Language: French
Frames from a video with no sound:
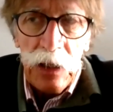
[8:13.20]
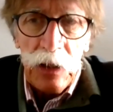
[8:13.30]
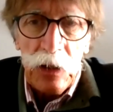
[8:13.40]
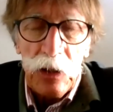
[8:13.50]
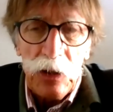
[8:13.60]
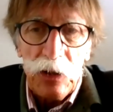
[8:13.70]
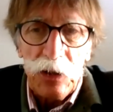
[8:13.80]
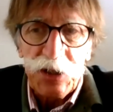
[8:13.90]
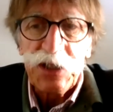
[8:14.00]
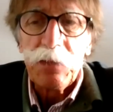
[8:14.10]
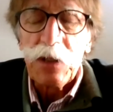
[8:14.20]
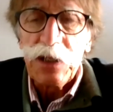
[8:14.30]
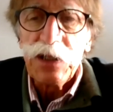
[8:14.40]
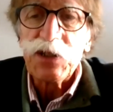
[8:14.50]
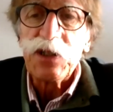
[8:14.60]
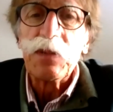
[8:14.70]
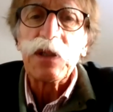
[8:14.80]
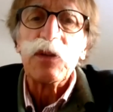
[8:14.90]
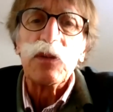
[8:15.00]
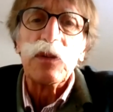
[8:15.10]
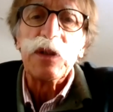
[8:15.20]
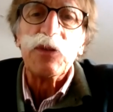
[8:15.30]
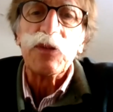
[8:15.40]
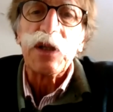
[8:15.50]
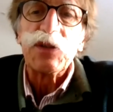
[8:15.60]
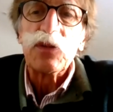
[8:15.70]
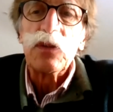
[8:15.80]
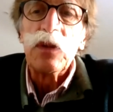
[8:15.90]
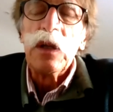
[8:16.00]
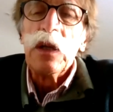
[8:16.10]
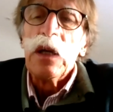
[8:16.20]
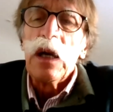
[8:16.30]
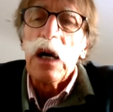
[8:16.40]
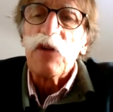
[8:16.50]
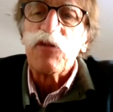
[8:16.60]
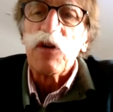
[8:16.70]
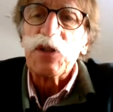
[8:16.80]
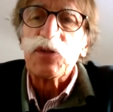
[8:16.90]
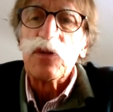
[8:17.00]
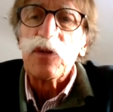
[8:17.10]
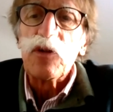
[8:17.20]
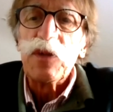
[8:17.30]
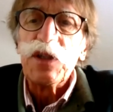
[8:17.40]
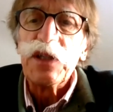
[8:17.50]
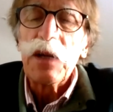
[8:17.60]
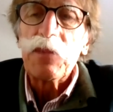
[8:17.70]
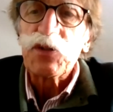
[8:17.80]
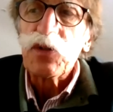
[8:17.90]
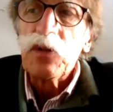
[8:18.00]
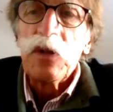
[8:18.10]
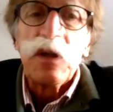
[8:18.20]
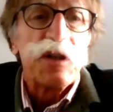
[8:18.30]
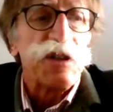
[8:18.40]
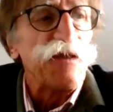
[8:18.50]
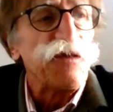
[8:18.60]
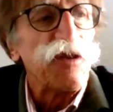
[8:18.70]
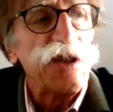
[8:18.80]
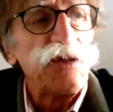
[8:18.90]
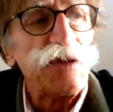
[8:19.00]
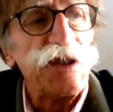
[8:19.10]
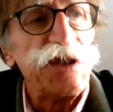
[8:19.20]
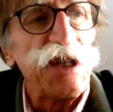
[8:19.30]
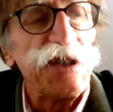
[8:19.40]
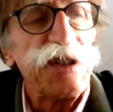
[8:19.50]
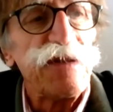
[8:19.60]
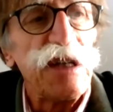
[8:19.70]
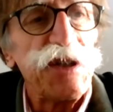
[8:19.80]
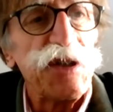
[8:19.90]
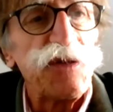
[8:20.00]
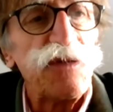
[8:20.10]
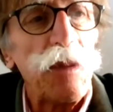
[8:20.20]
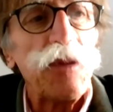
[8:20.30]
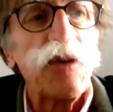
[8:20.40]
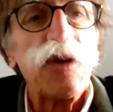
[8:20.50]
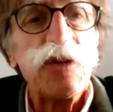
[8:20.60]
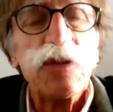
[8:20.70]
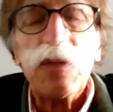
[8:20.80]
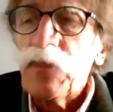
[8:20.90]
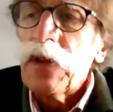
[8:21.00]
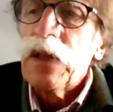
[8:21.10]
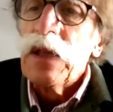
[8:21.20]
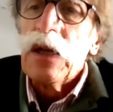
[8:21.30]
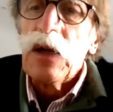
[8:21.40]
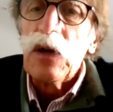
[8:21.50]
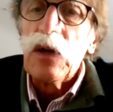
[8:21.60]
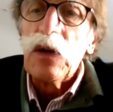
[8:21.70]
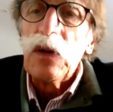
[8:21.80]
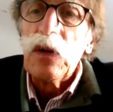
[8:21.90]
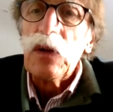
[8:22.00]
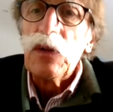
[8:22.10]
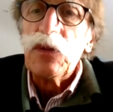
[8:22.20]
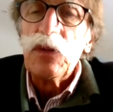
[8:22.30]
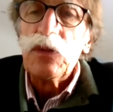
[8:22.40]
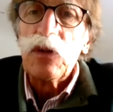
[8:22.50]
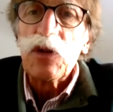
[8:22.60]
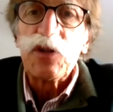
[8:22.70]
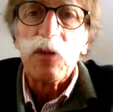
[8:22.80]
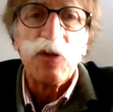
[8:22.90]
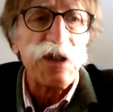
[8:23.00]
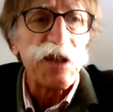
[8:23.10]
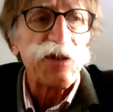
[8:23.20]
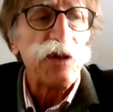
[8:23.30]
euh, six prix, six prix aux éducation à l'information et aux médias, parce que cette floraison d'initiatives, elle était souvent peu connue euh, de, l'ensemble des